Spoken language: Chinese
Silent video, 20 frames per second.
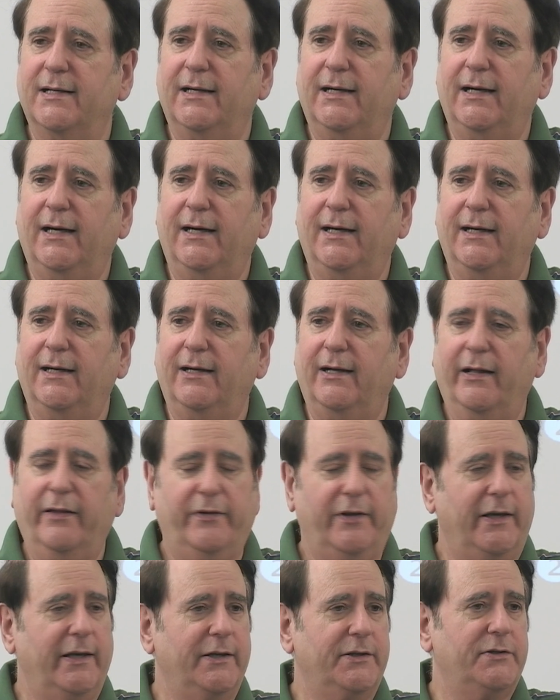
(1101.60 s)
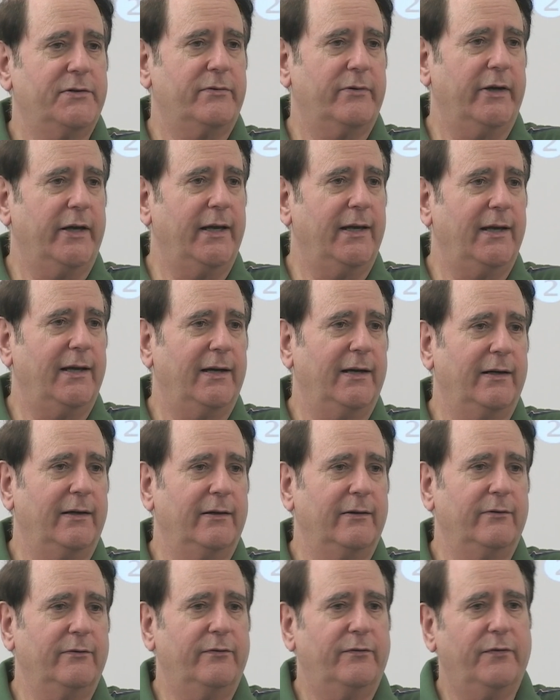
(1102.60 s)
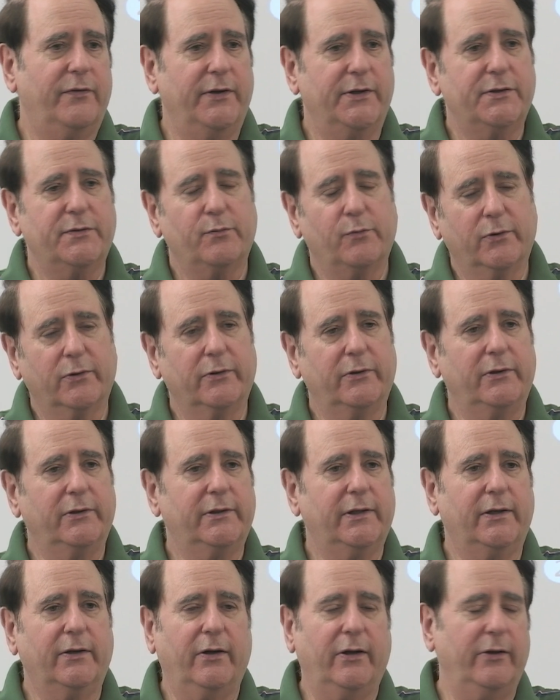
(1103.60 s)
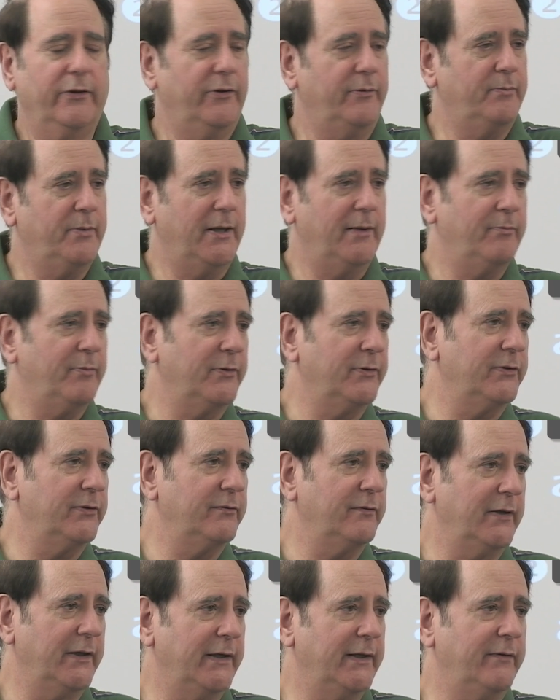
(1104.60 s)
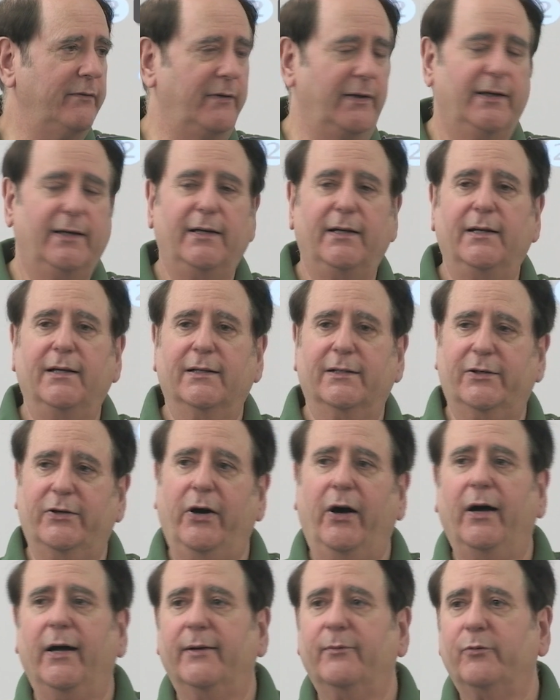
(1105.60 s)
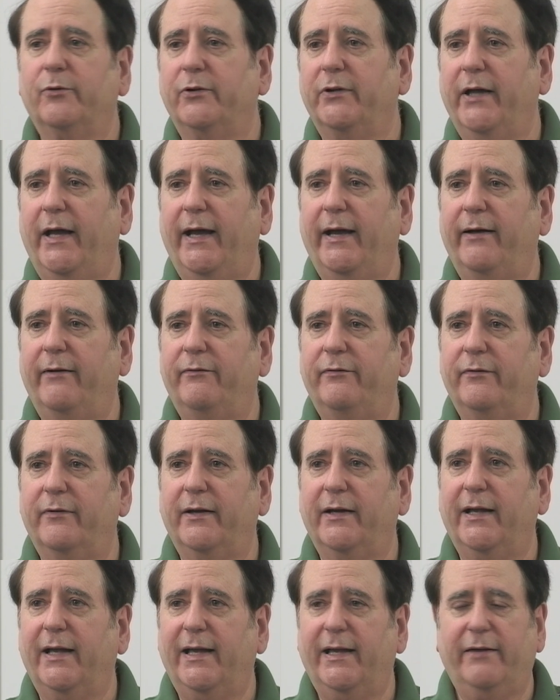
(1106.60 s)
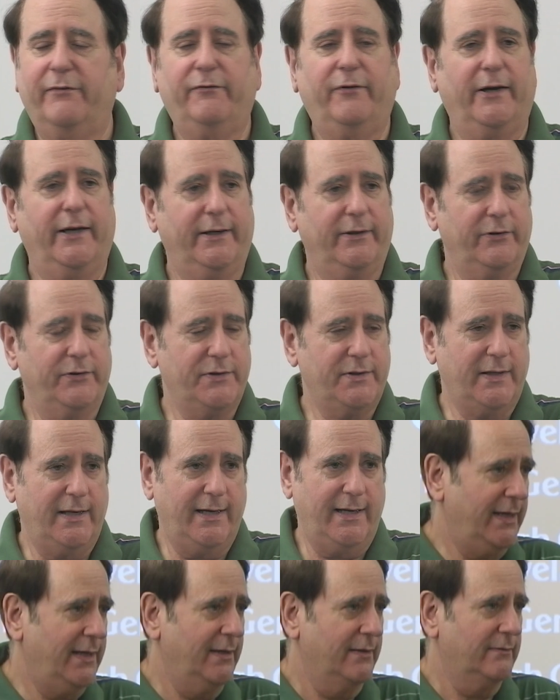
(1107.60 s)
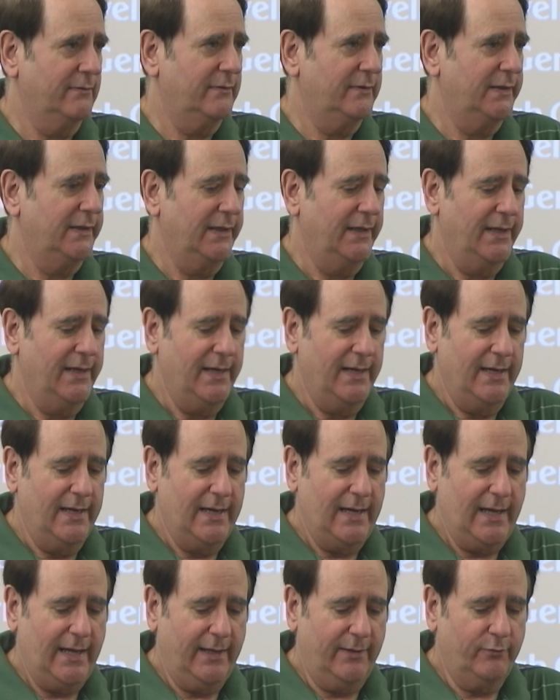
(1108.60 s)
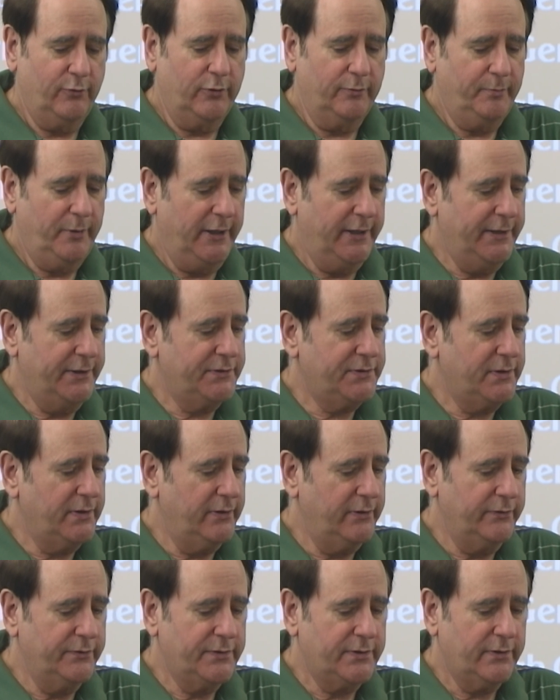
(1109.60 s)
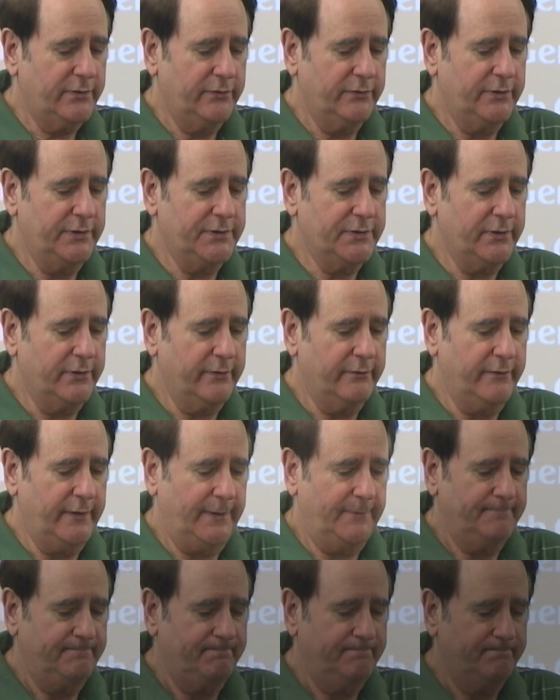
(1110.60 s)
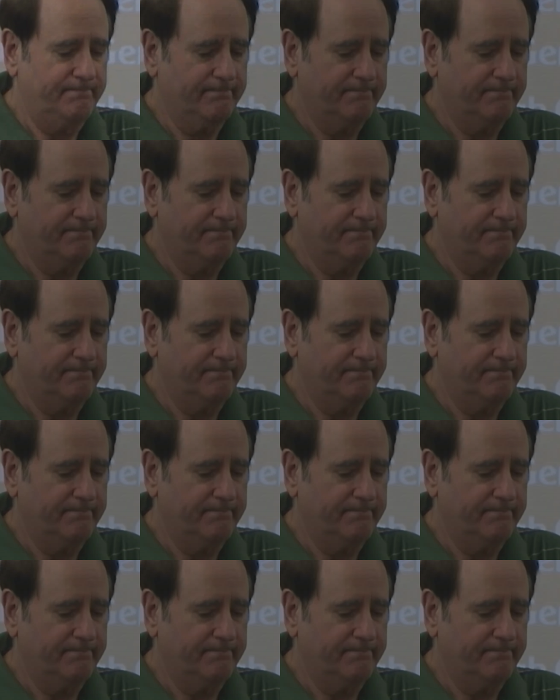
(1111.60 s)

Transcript: 和所有的人到达终点之前，上帝将会审判和惩罚那些罪有应得之